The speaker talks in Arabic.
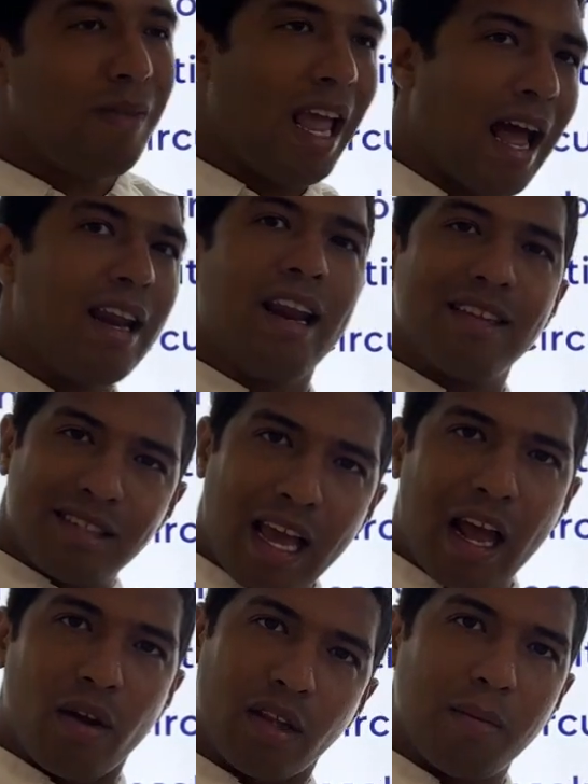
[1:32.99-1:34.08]
يعني
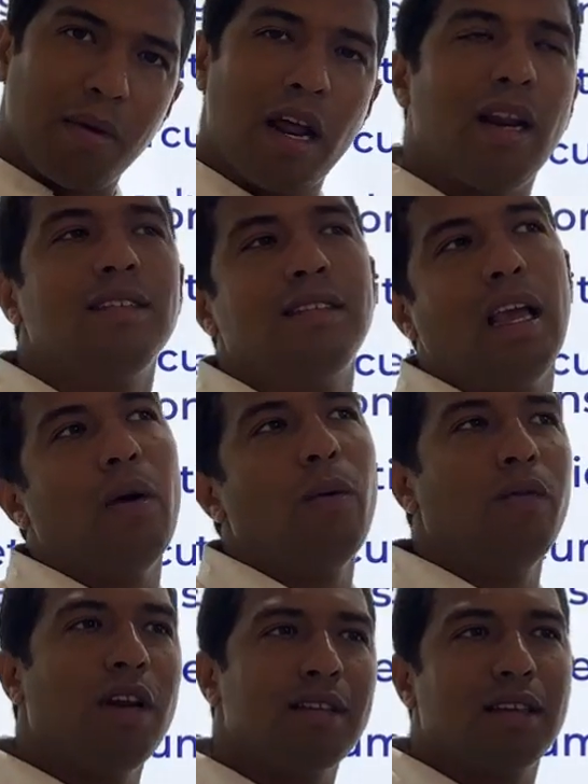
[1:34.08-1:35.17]
ناسيه هنعتبرها ناسيه
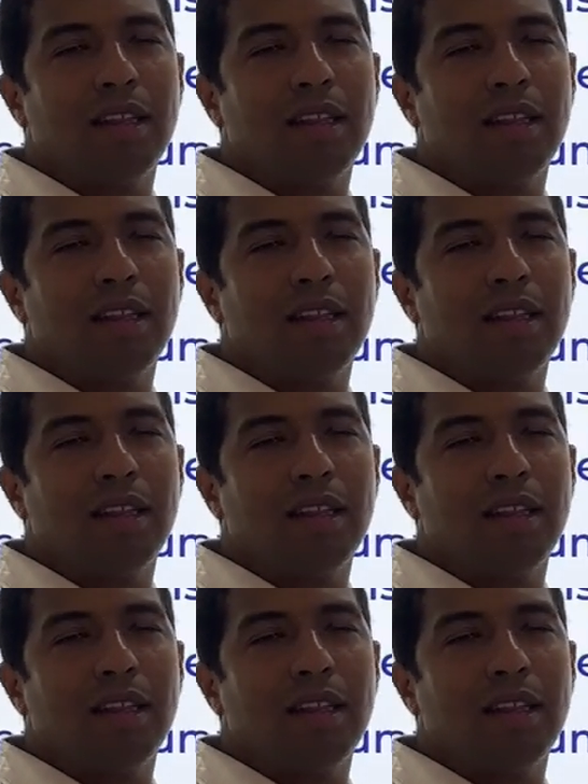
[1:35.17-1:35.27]
وفي ناس